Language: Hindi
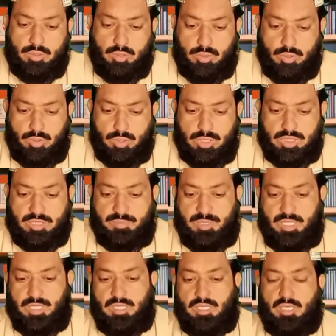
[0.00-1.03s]
तो
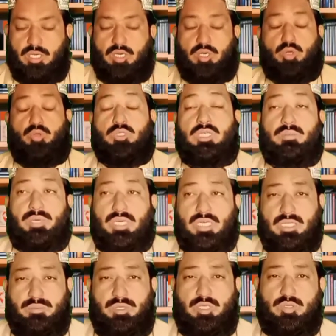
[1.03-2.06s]
इसमें खरूज
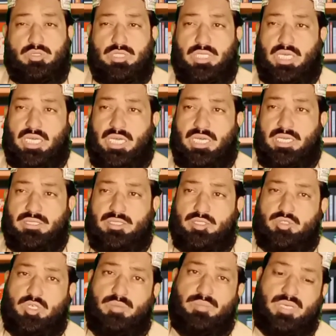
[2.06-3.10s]
मकद भी होता है
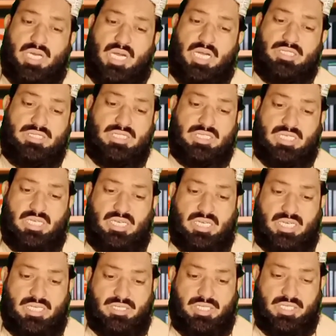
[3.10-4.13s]
जिसको हम कांच
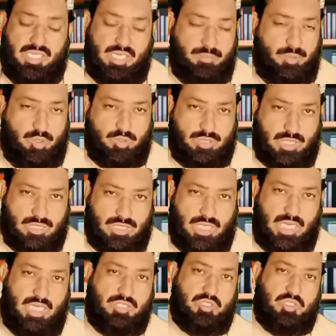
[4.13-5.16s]
निकलना कहते हैं ये भी हो सकता
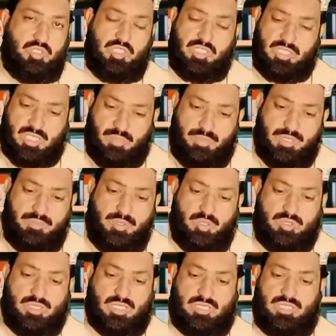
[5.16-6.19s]
है शदीद कब्ज़ भी
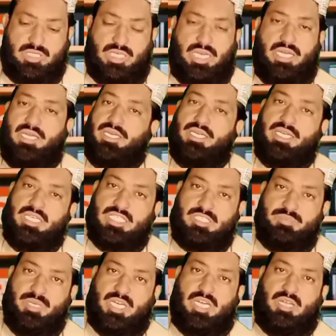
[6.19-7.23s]
हो सकती है
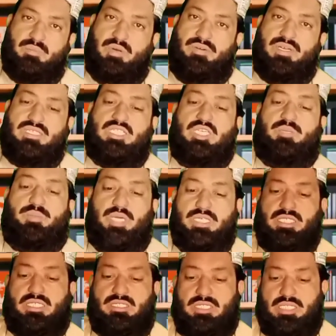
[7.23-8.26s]
इसमें अगर बवासीर
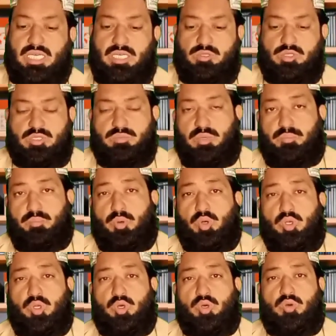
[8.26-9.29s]
पाई जाती है तो इसमें
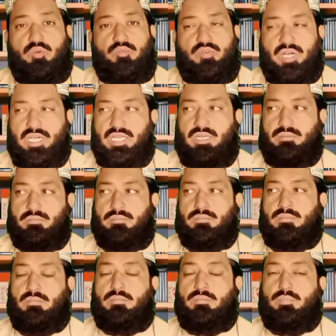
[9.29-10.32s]
पोडो फाइलम
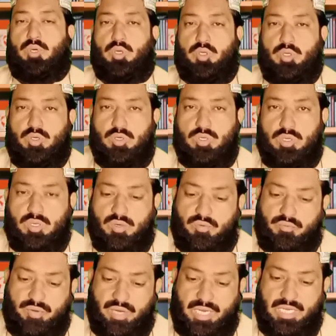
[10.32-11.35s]
पोडो
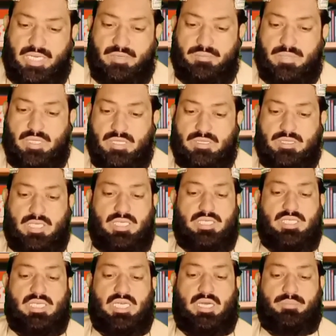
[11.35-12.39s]
फाइलम
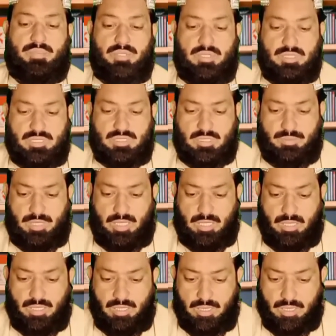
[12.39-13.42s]
थर्टी आप
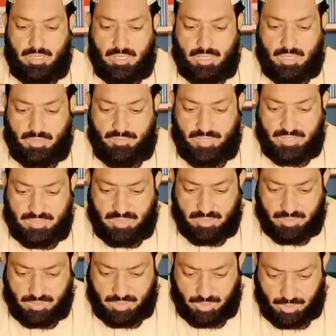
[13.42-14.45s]
इस्तेमाल करवा
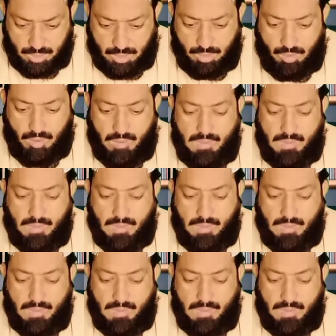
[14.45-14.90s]
सकते हैं